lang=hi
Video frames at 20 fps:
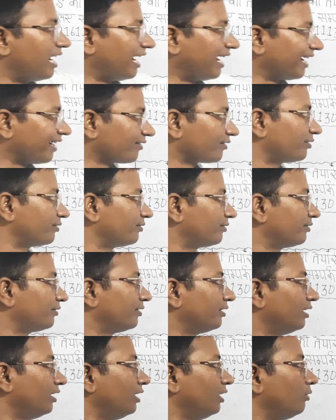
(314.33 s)
एक्ट
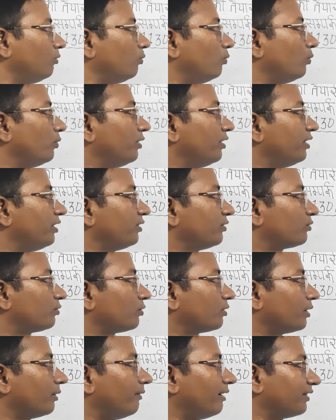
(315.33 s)
उन्नीस
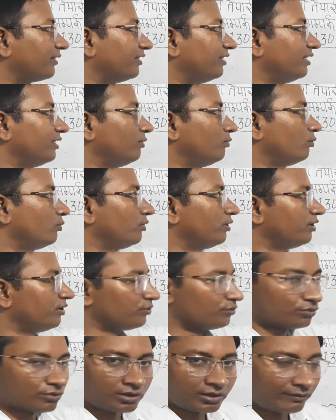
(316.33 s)
यानी
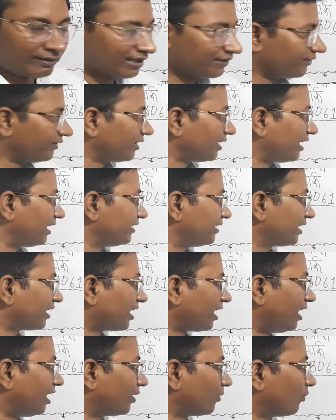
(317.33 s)
उन्नीस का ये
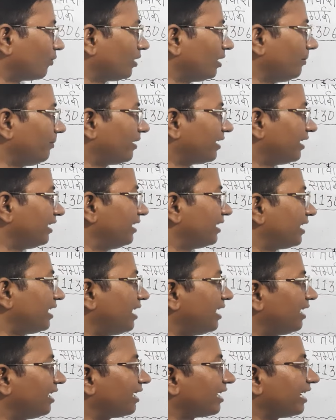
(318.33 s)
कानून है मैंने
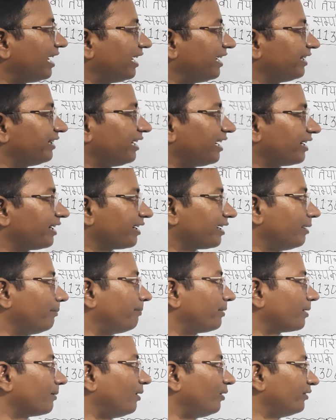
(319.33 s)
लिखा लगाए जाने का
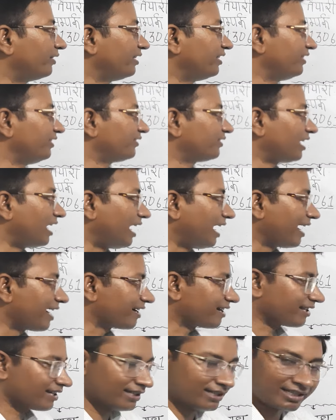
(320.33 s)
प्रभाव यानी इस
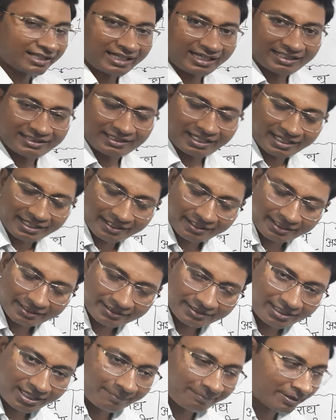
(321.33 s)
एक्ट के लगाए जाने का
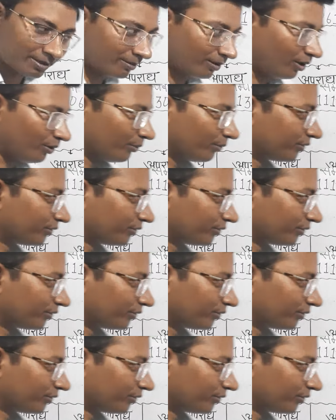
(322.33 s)
क्या प्रभाव